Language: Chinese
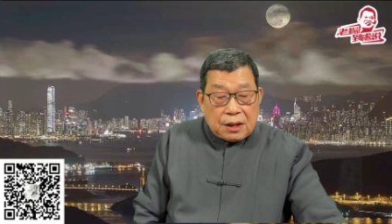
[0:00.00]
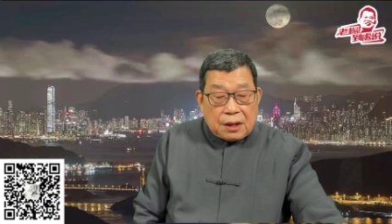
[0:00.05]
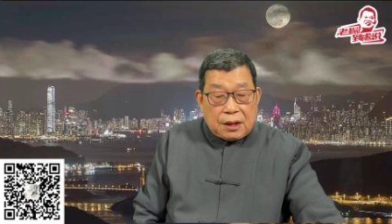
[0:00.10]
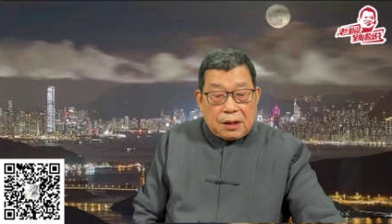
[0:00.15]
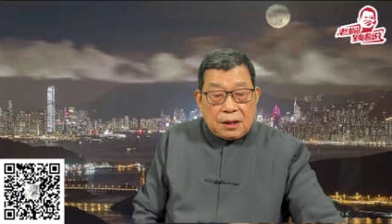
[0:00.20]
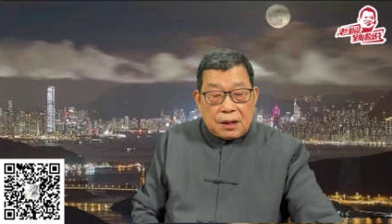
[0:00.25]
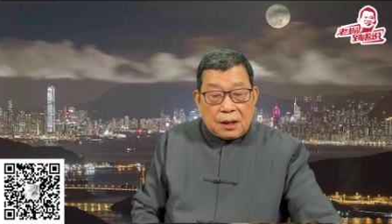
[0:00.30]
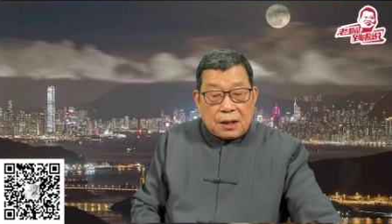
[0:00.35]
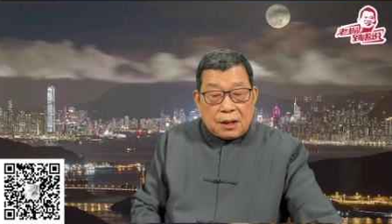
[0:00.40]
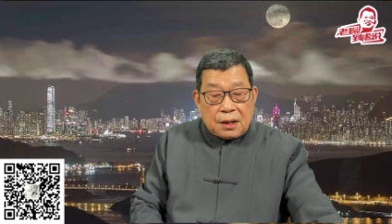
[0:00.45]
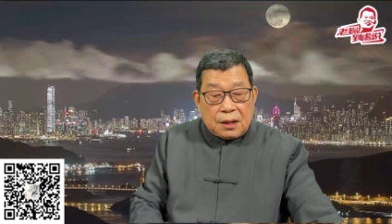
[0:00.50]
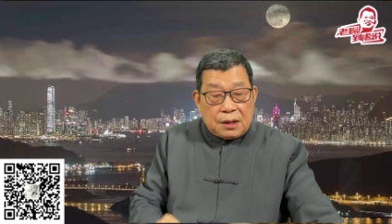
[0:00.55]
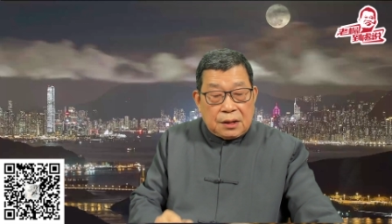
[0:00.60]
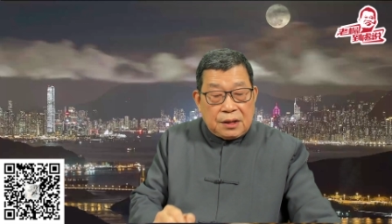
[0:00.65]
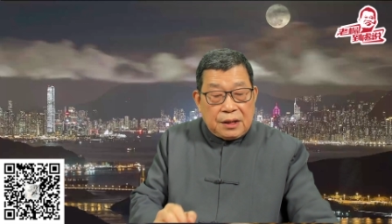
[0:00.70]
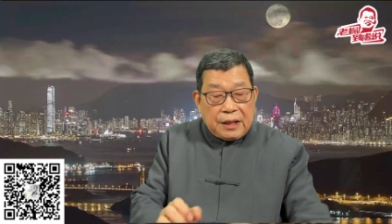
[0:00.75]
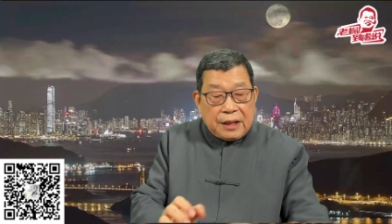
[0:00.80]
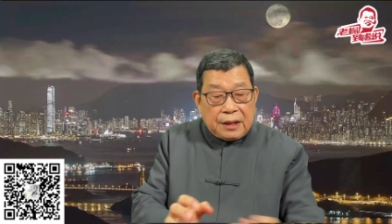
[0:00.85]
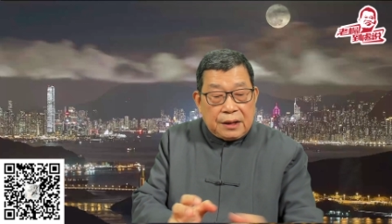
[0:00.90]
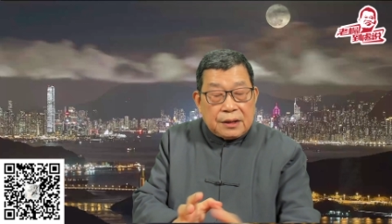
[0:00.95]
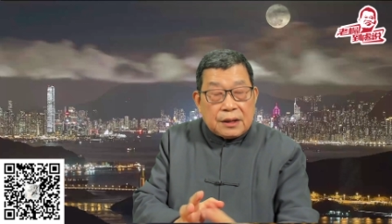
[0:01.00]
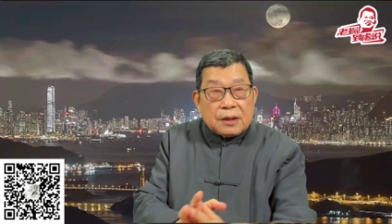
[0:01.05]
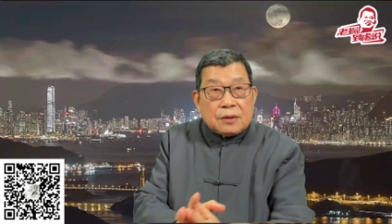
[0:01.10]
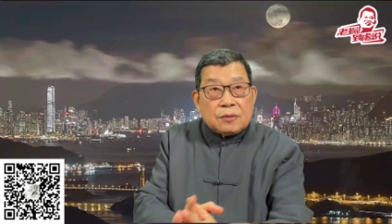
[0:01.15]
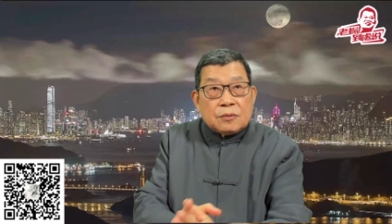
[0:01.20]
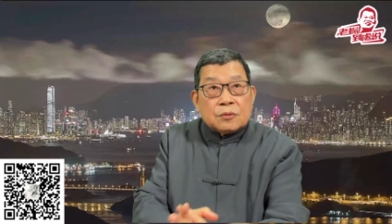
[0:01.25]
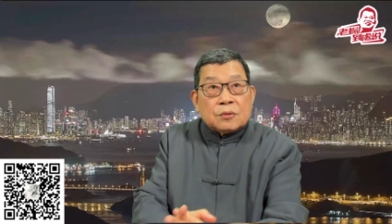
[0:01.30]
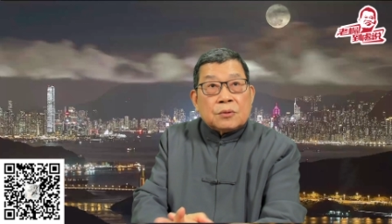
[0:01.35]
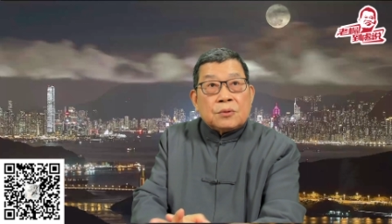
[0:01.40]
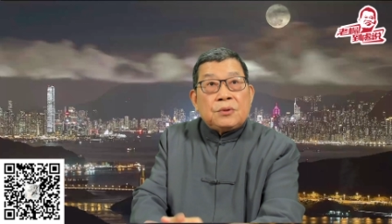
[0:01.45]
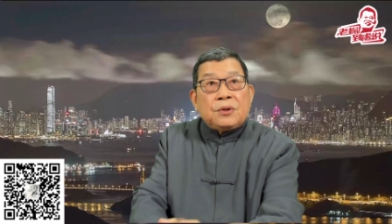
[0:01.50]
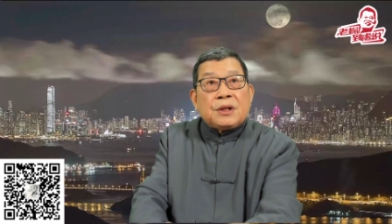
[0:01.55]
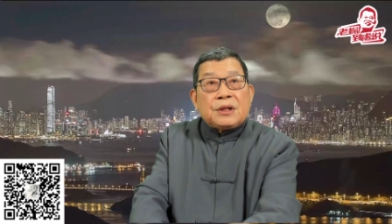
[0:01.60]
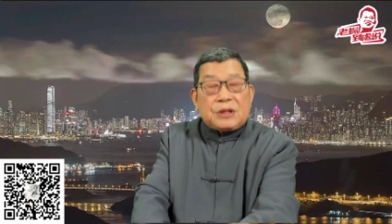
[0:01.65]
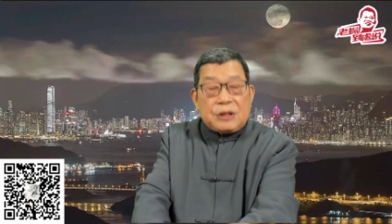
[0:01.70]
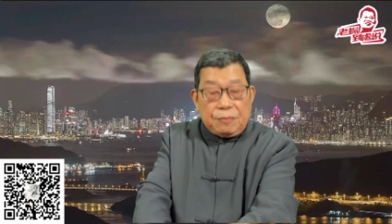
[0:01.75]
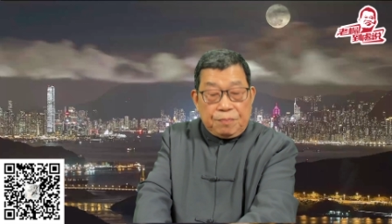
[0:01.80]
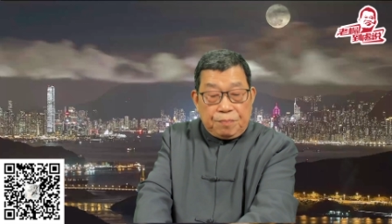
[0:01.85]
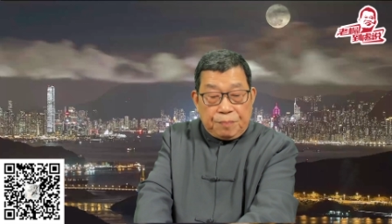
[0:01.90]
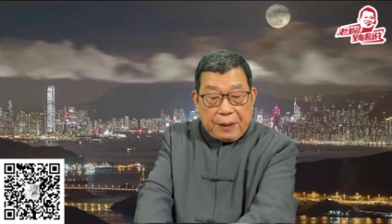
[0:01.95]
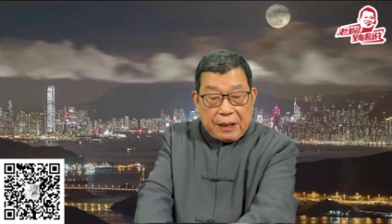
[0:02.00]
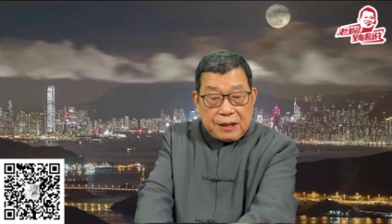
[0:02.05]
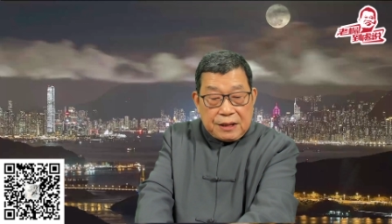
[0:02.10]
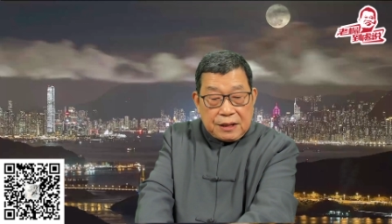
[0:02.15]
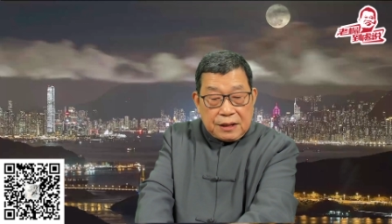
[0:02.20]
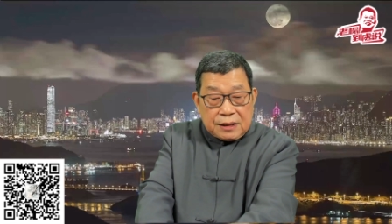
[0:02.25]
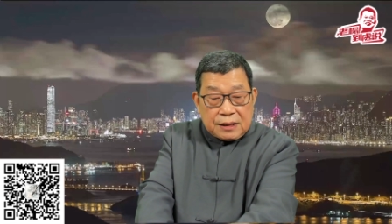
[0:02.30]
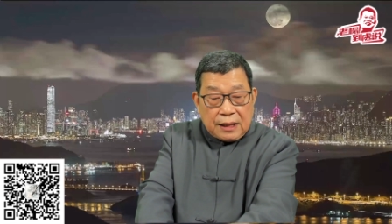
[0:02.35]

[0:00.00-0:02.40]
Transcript: 二零二二年的五月，仅北京、